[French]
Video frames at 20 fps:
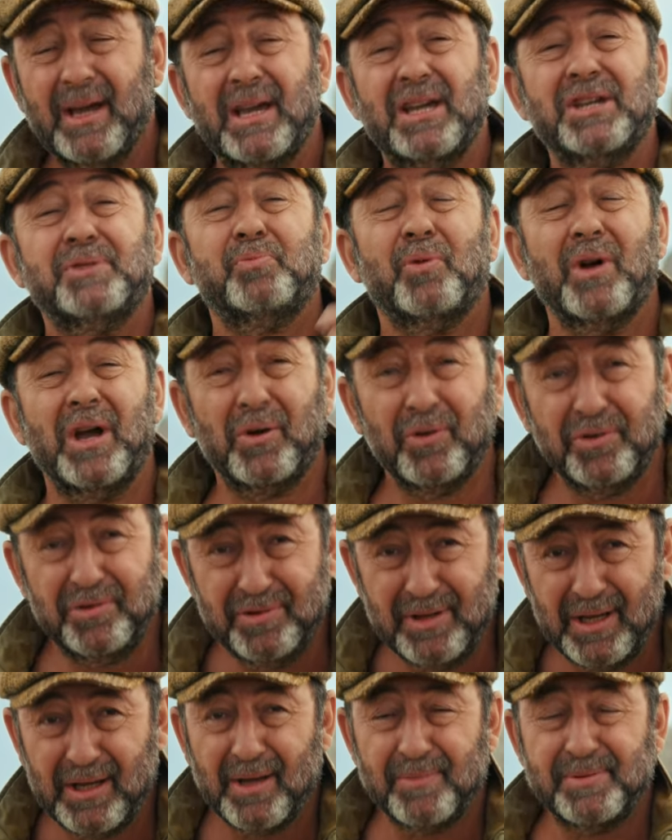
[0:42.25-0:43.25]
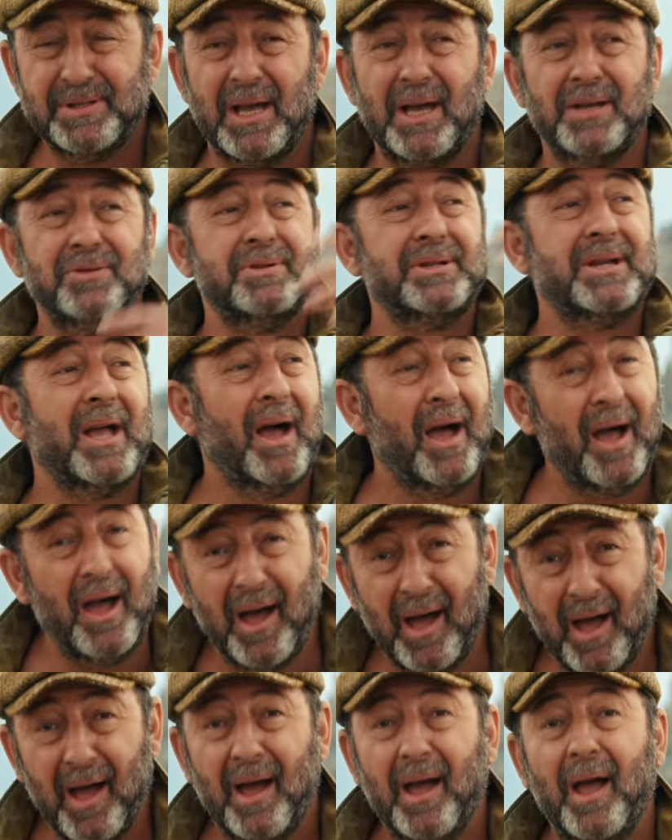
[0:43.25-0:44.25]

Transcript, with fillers: Et je pourrais continuer comme ça jusqu'à.